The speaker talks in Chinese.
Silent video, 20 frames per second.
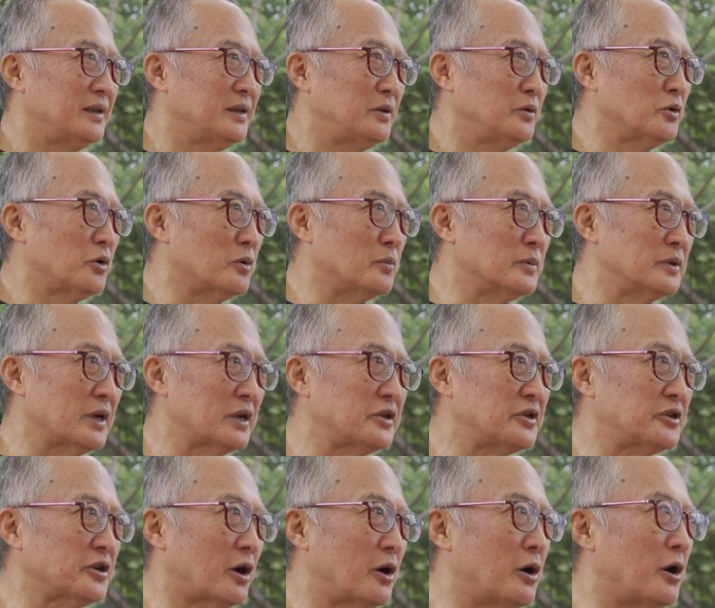因为我们在
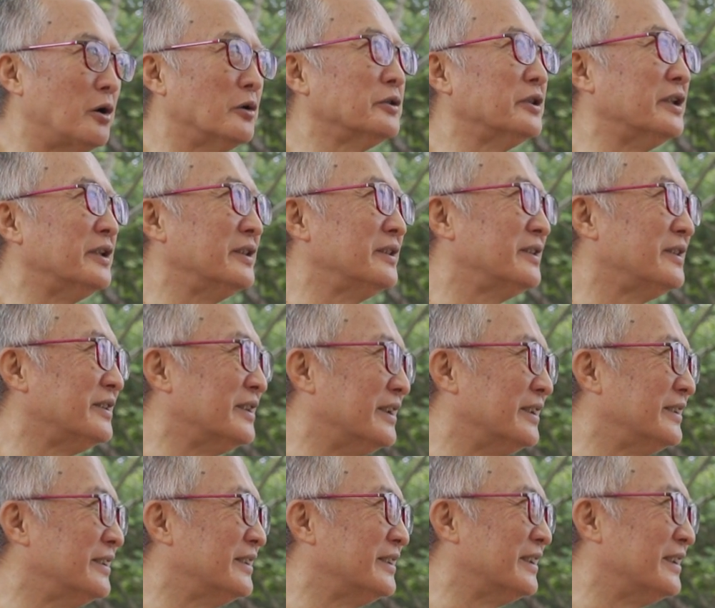消耗
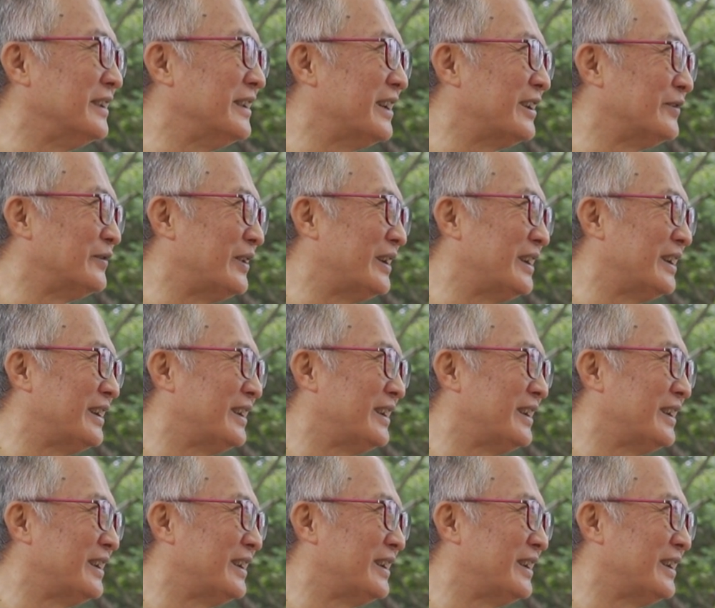能量嘛。